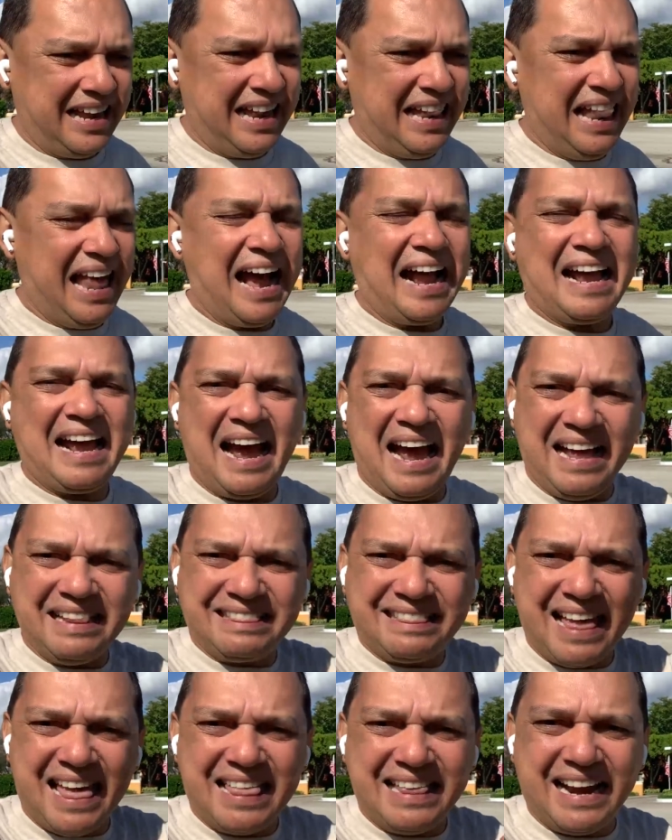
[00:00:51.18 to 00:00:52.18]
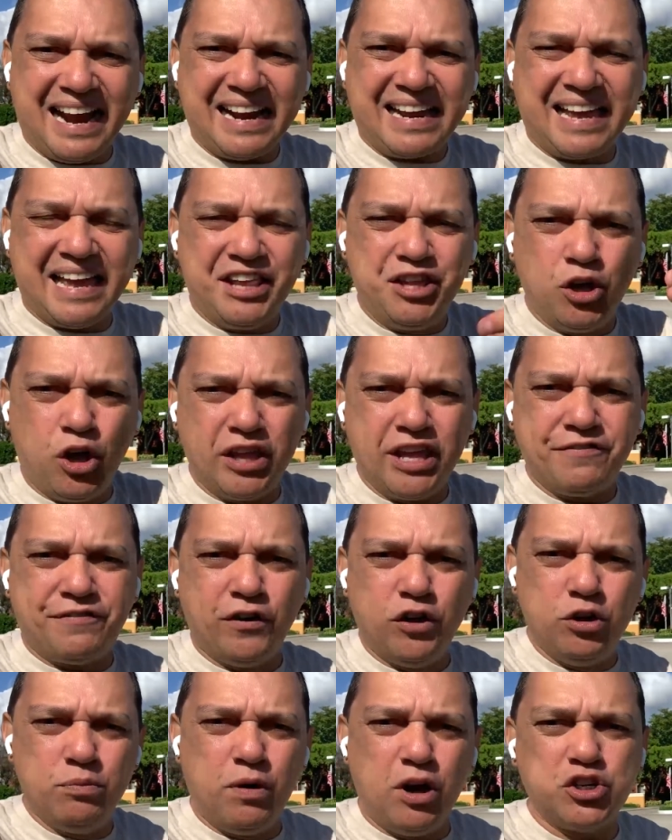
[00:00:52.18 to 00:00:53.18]
la cátedra que dio de
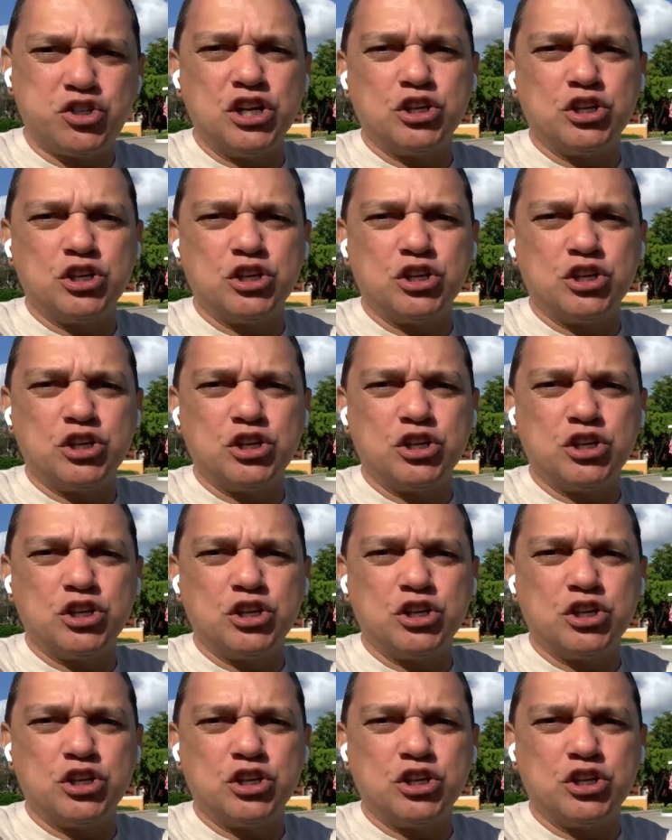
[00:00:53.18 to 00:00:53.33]
fútbol.